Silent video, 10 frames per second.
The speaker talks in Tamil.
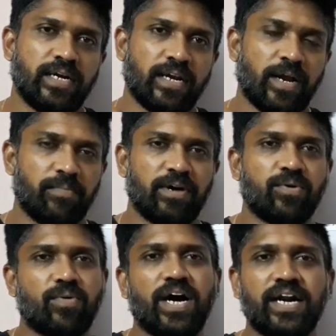நார்மலாக
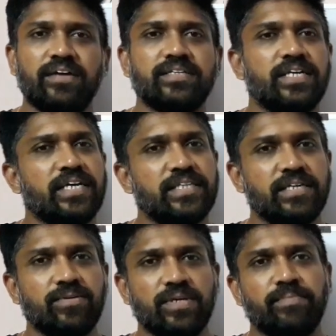ஒரு வாட்டர் வந்து எந்த
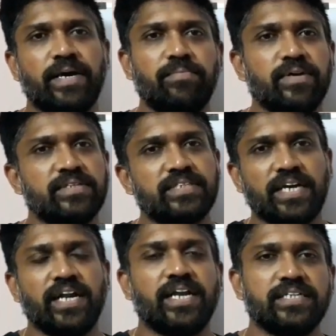ஒரு பைப்லேயும் வந்து
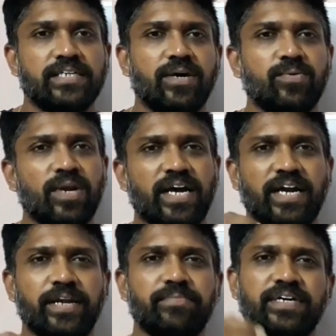சர்க்குலேட் ஆச்சுன்னா உள்ளே
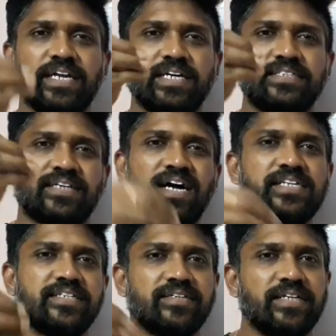கண்டிப்பாக அதில்
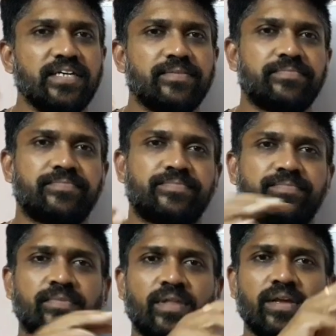சால்ஸ் வந்து
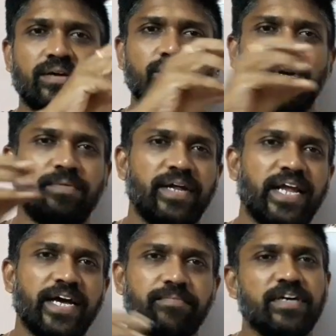உள்ளே அப்படியே
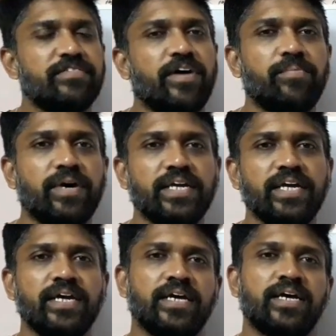லேயர் மாதிரி ஃபார்ம் ஆகி
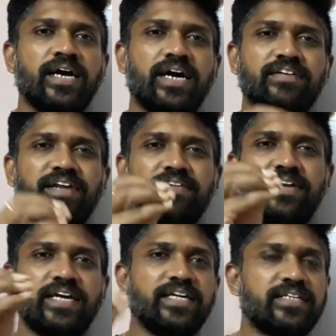அது வெள்ளை
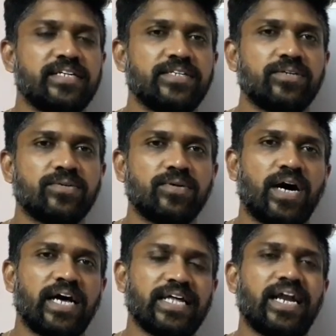வெள்ளையும் தெரிஞ்சிட்ருக்கும்
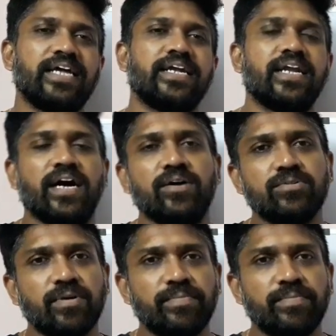அதனால் என்ன ஆகும்